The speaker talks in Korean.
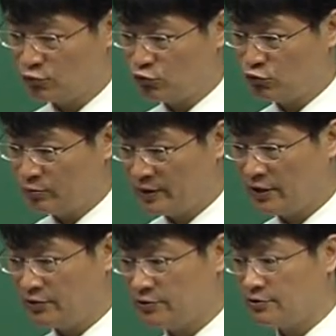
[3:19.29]
두 번에
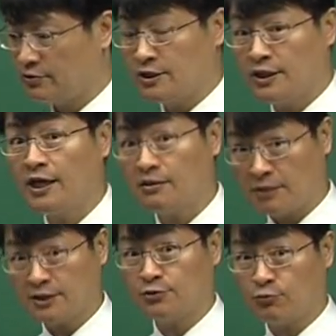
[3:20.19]
걸쳐서 진행하는
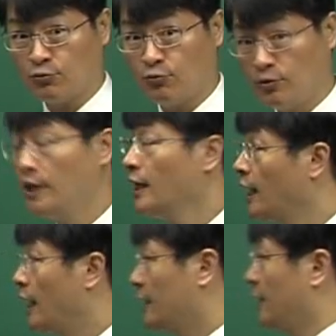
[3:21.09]
방식으로
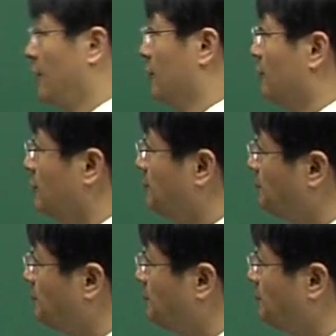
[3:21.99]
할게요.